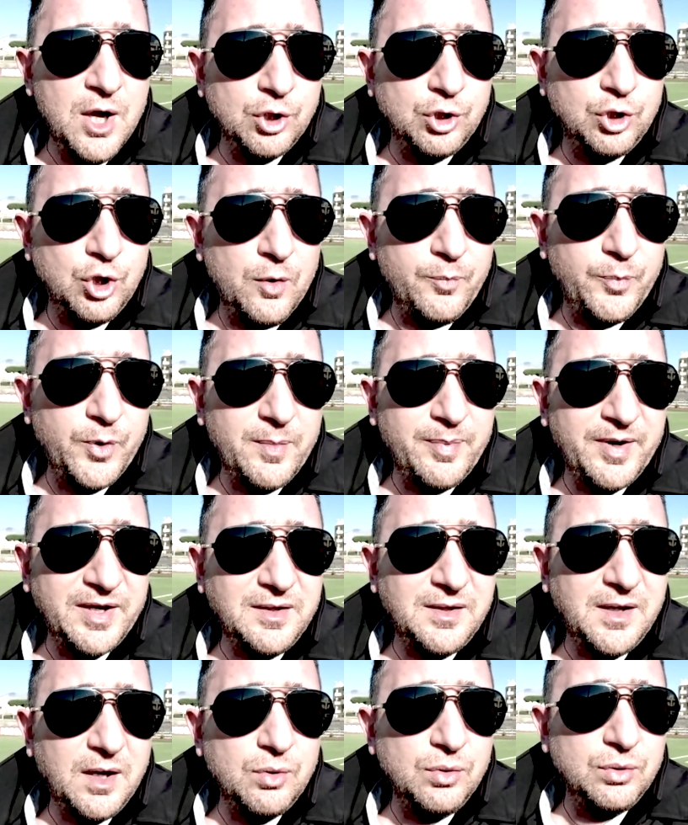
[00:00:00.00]
dopo la
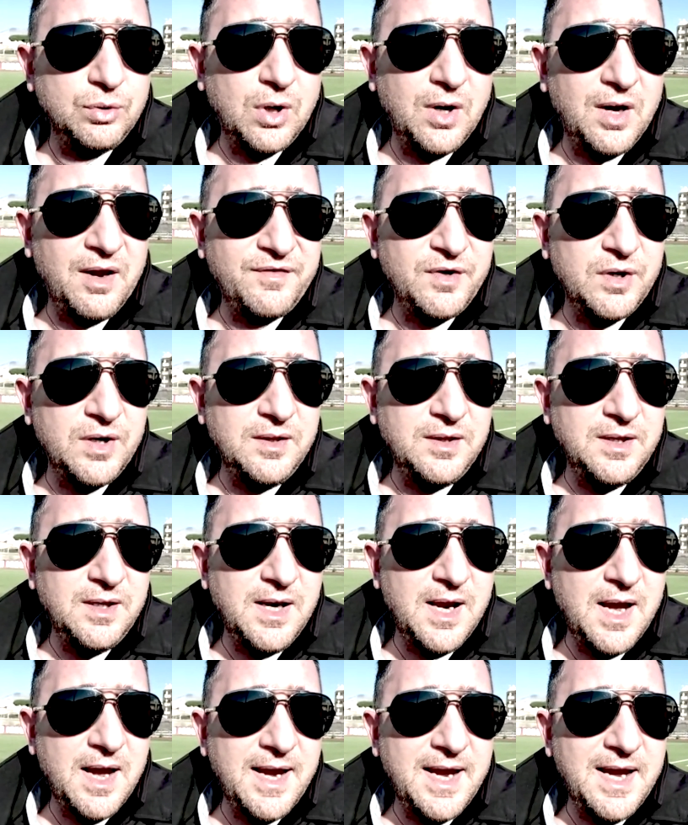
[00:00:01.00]
partita contro la
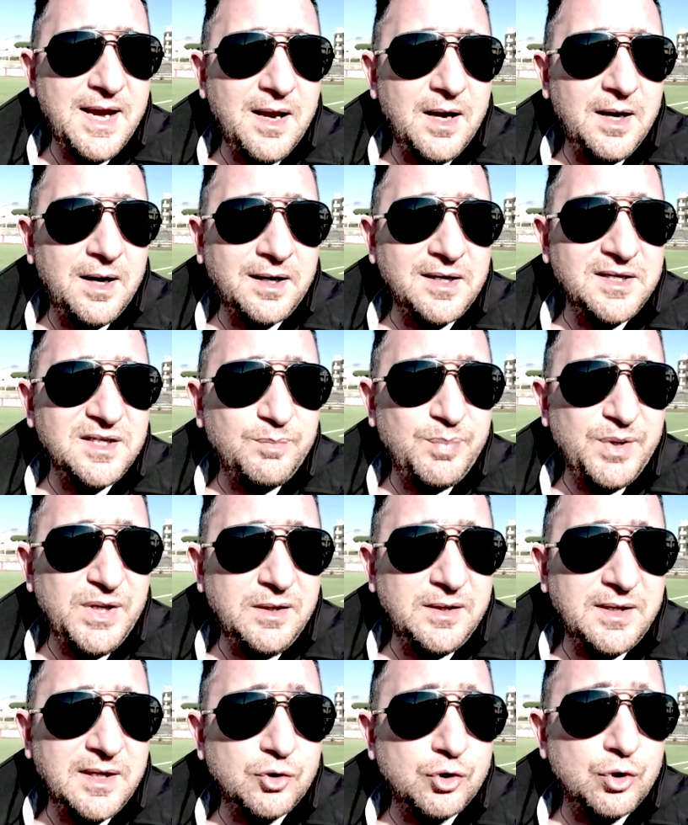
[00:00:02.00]
Fiorentina e
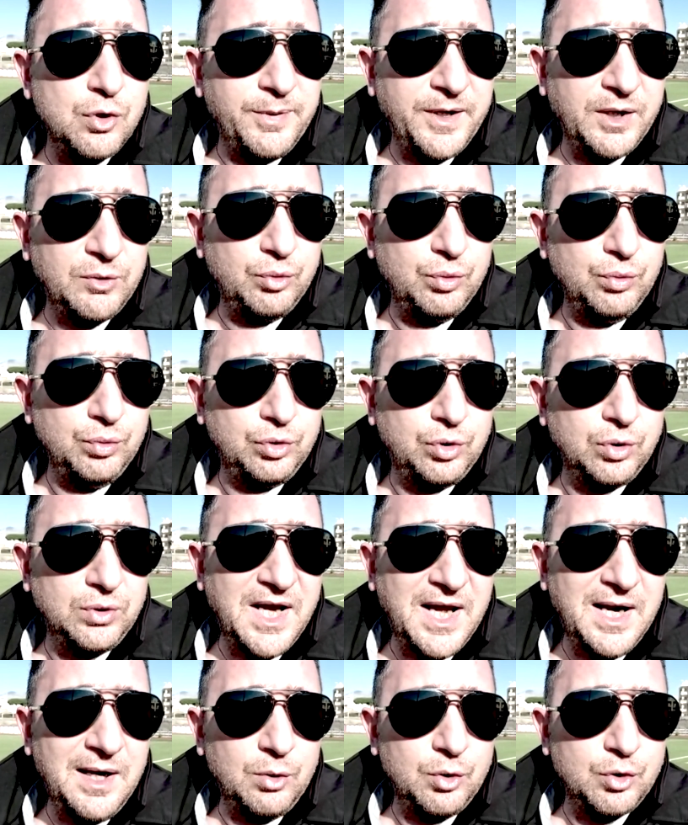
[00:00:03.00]
respinte soprattutto
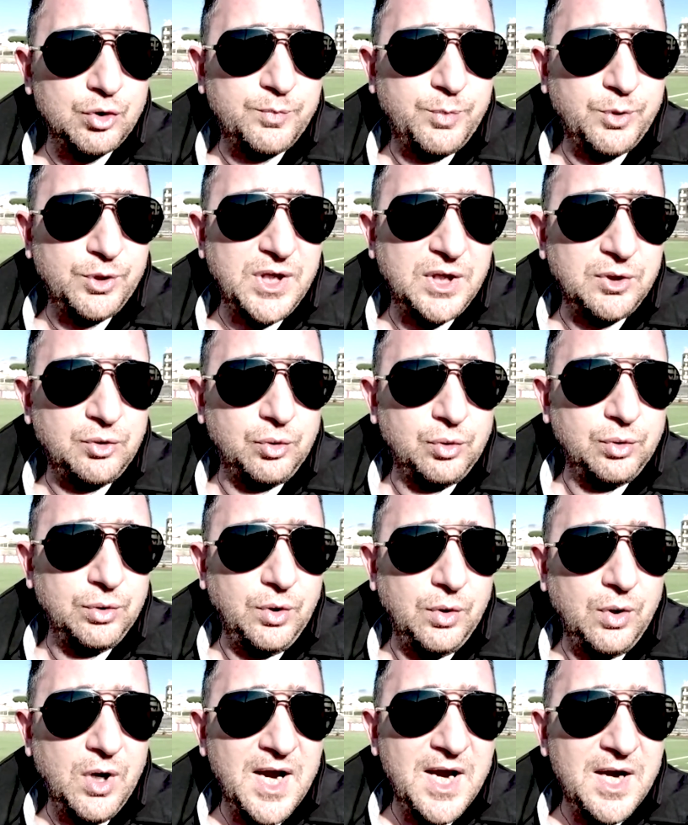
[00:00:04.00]
dallo
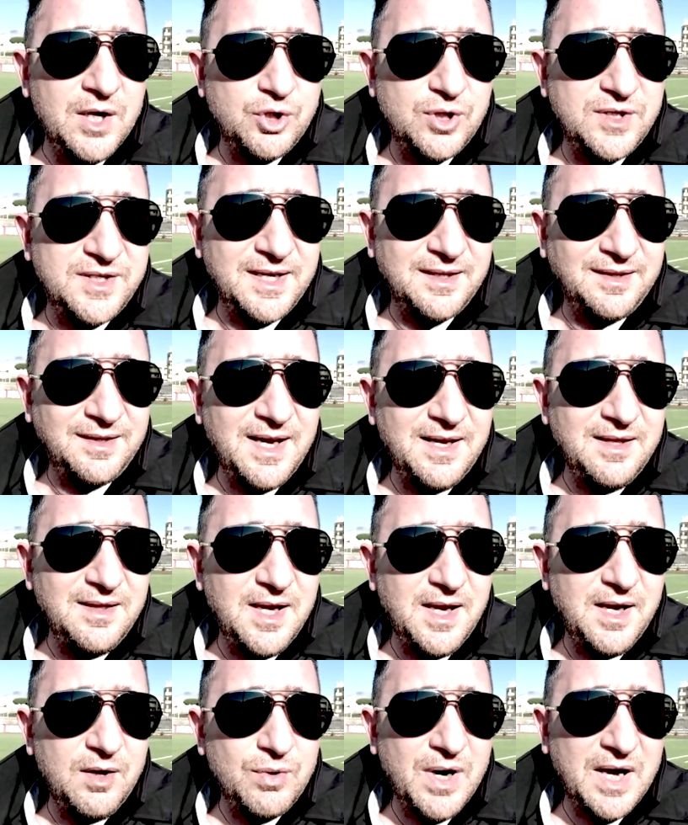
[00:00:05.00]
spogliatoio. Ci si
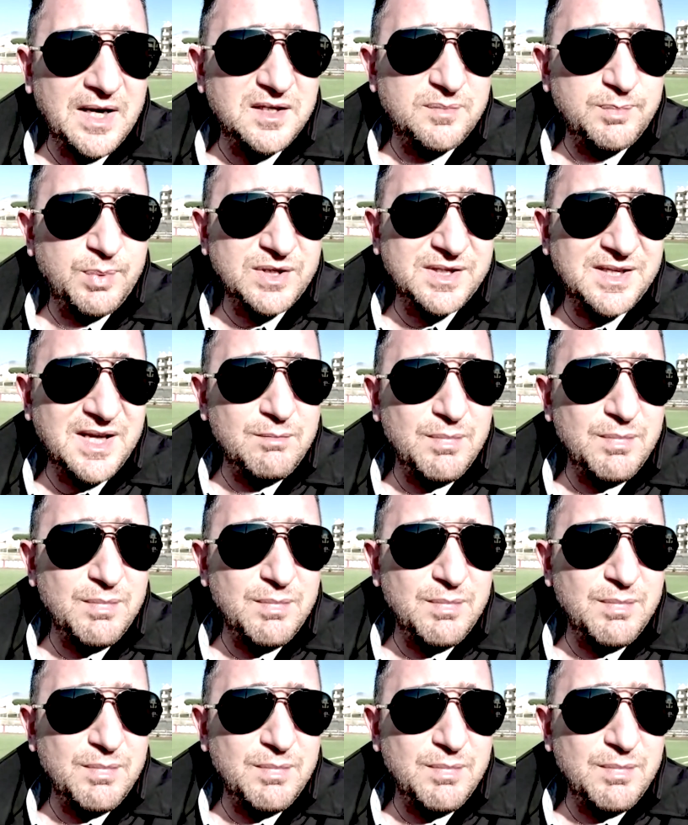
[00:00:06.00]
attende una risposta